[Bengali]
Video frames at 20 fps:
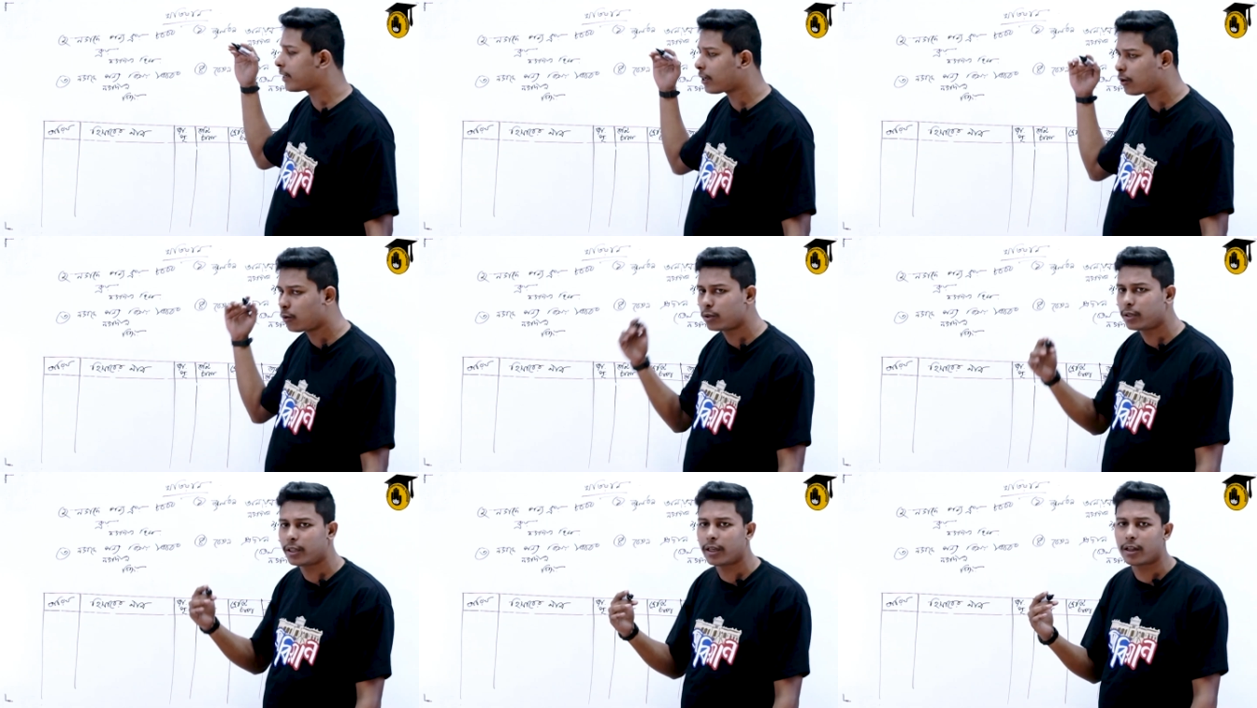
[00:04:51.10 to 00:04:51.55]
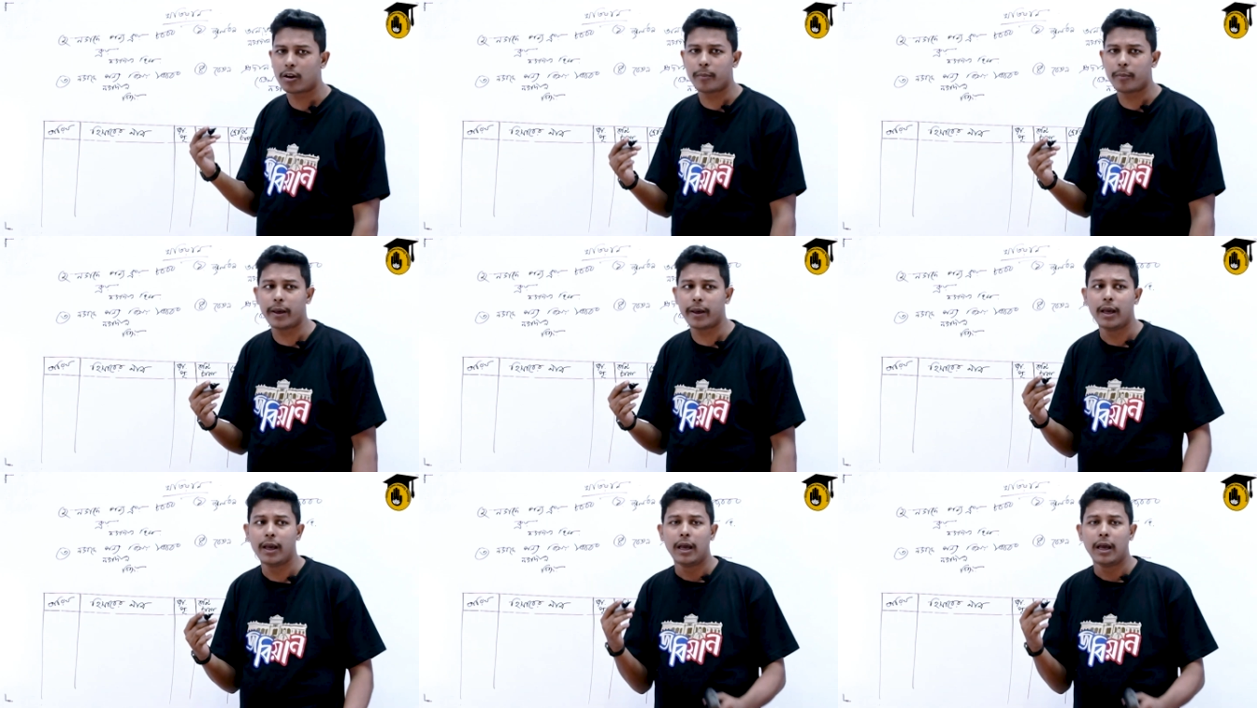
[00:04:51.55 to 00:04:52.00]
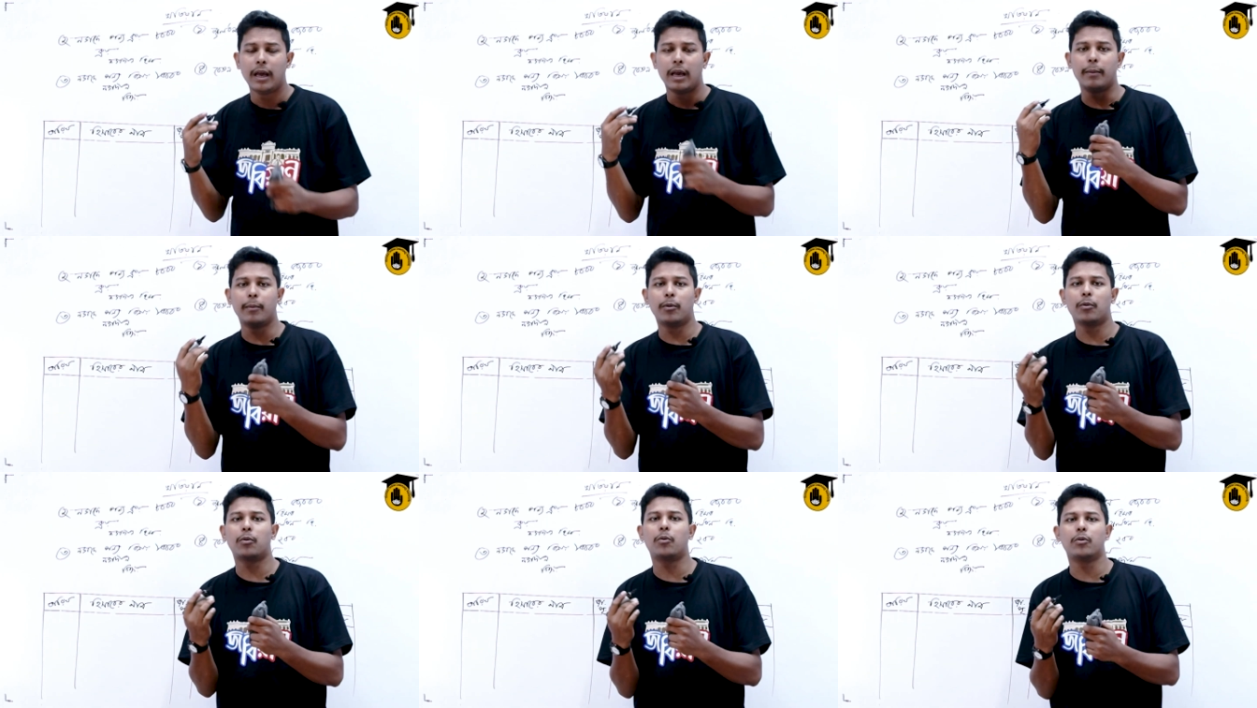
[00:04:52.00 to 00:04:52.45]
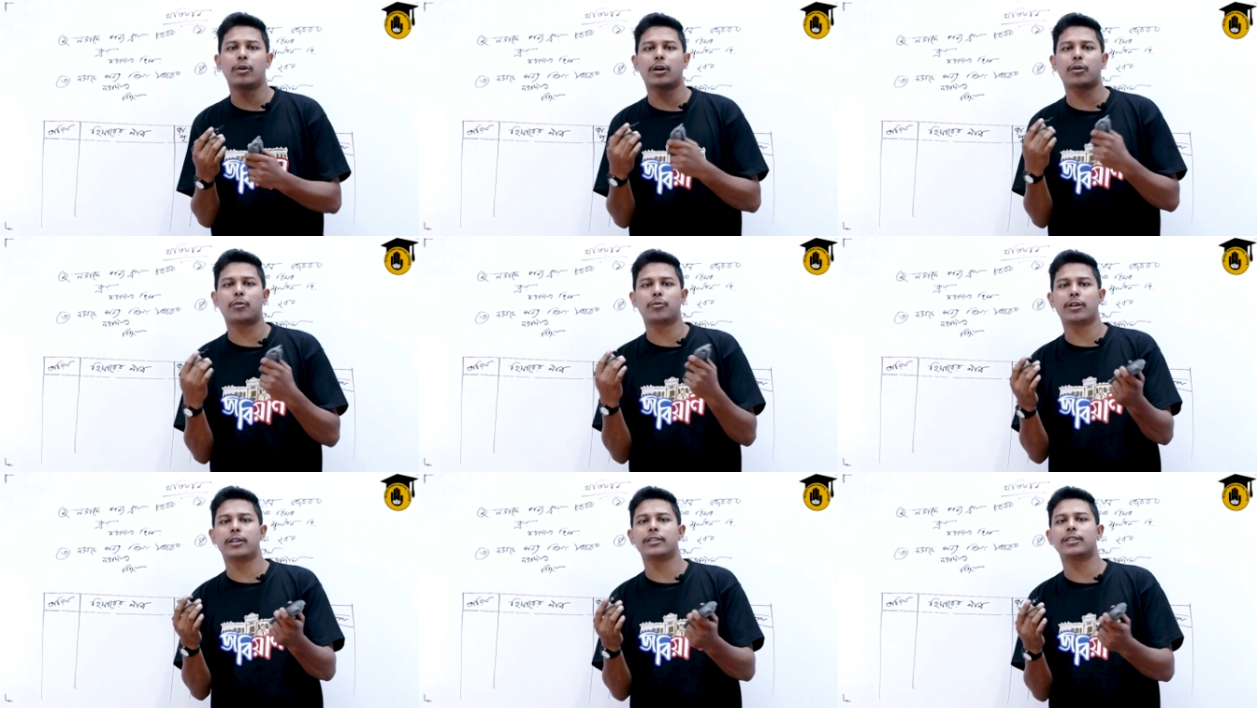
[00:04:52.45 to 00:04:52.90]
খতিয়ান হবে এবং কোনটা
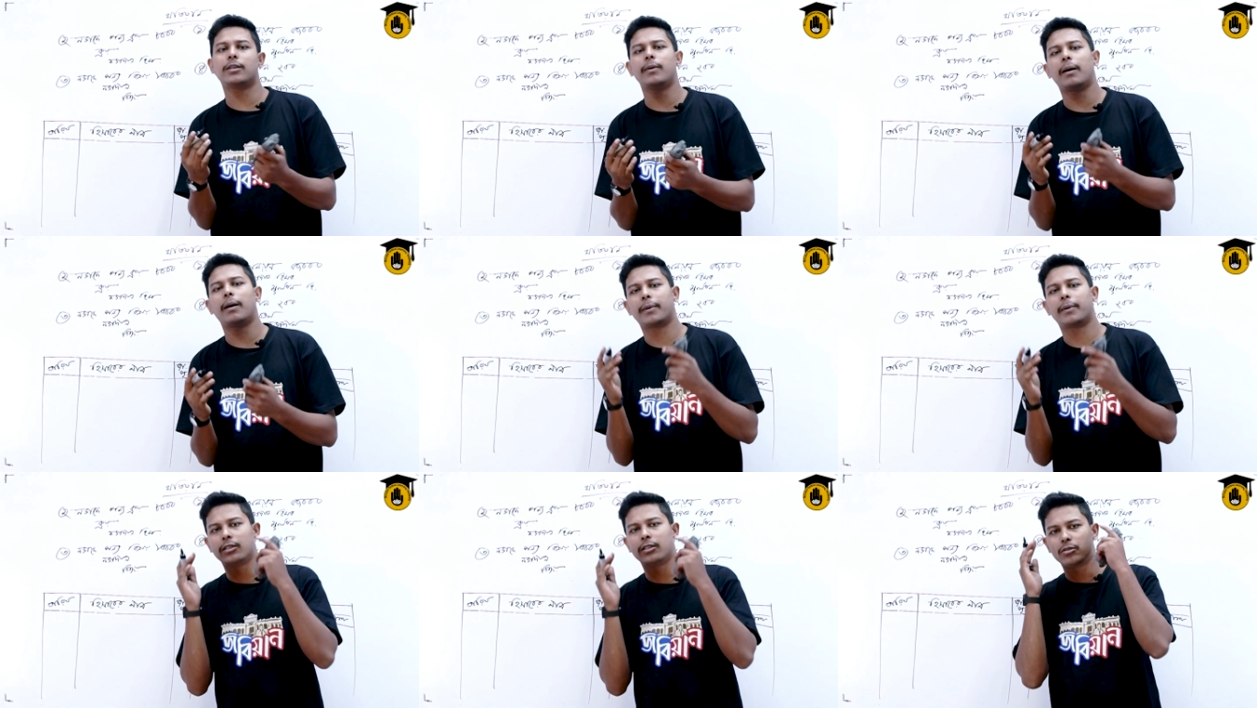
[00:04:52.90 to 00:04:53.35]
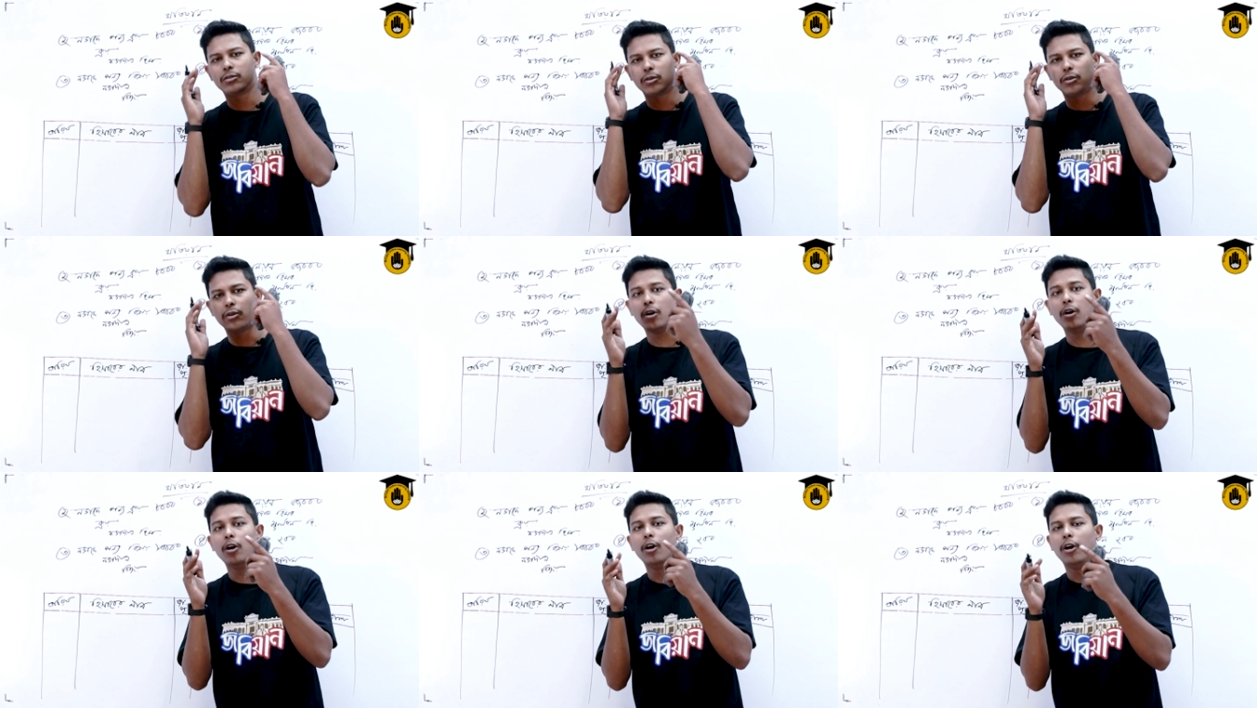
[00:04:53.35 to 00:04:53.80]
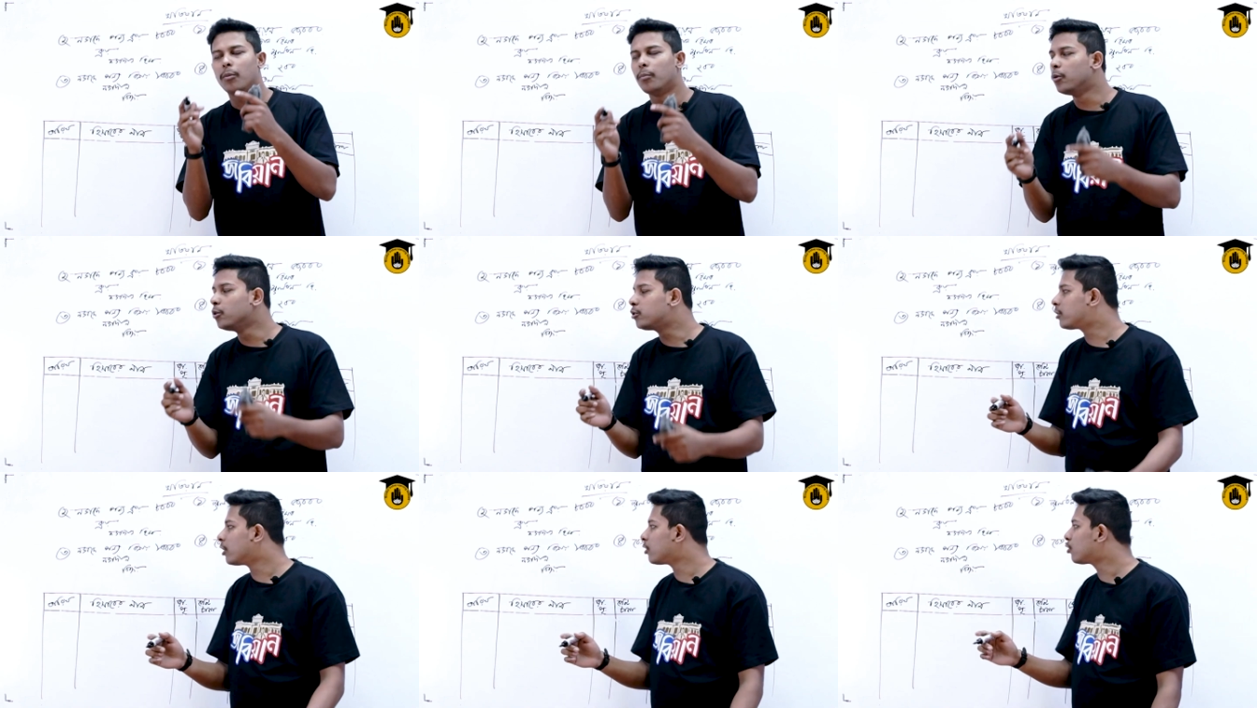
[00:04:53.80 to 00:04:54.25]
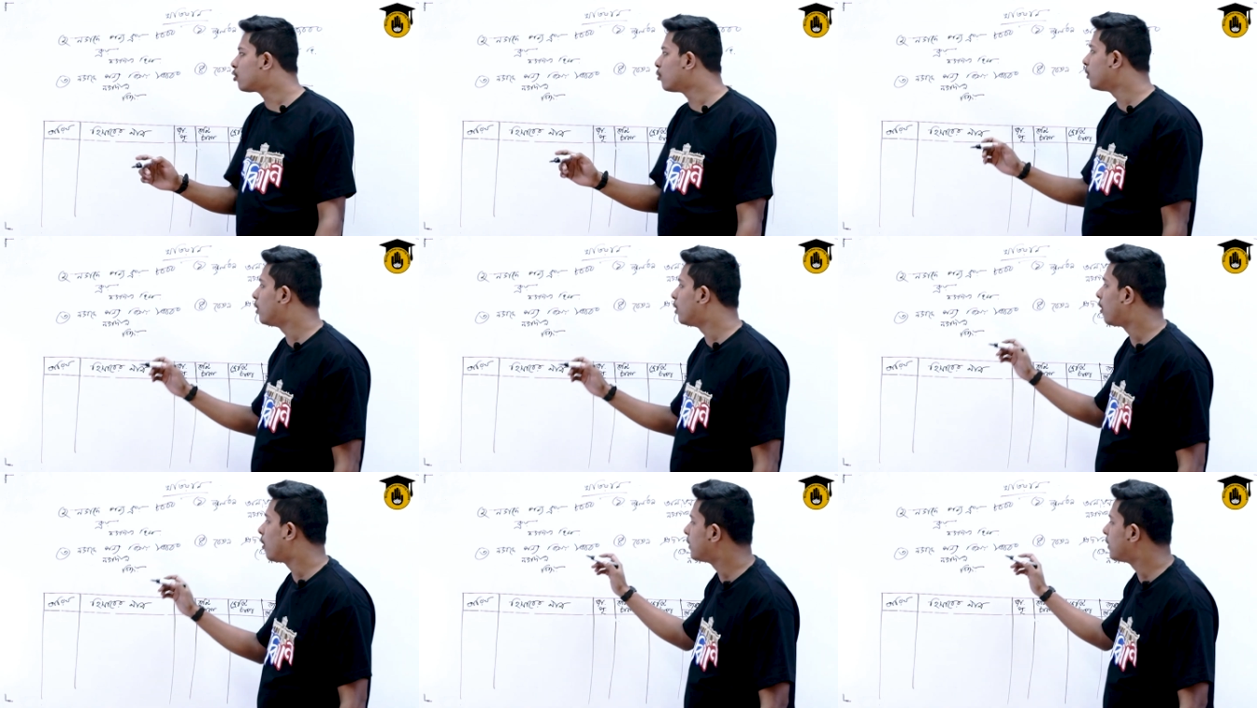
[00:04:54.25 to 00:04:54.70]
কোথায় যাবে আমাদের জন্য বুঝতে সুবিধা
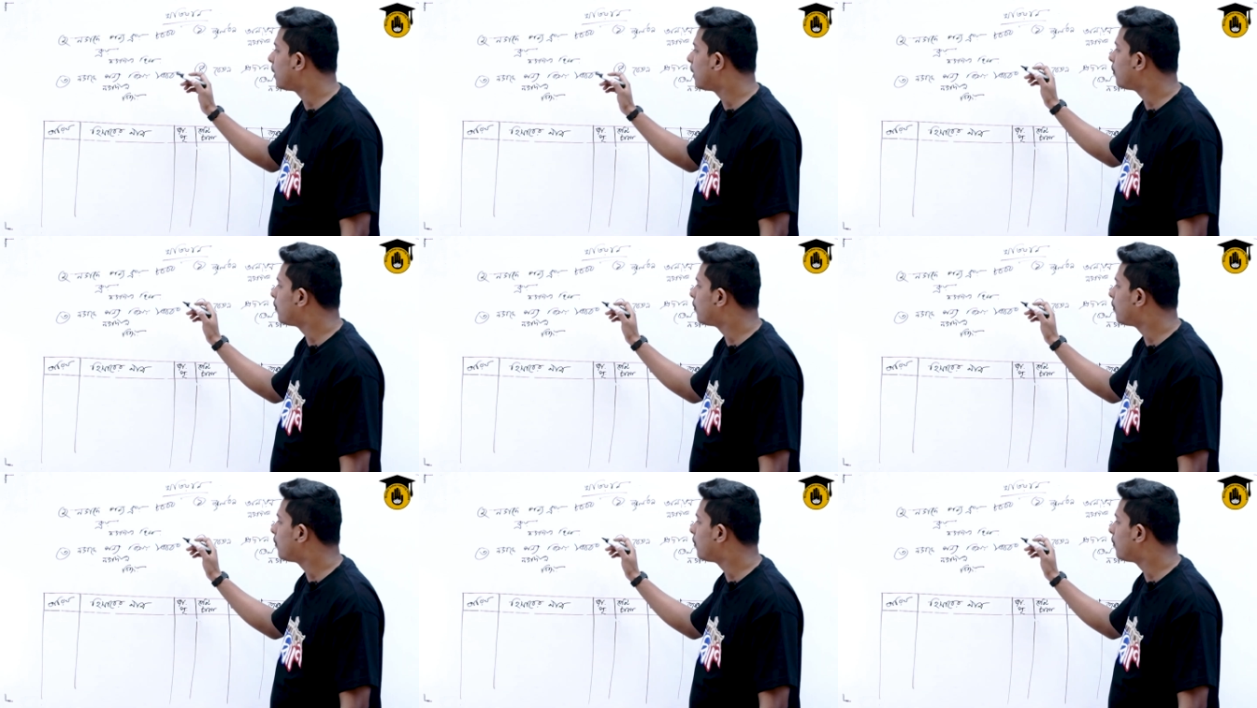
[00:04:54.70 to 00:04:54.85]
হবে যেমন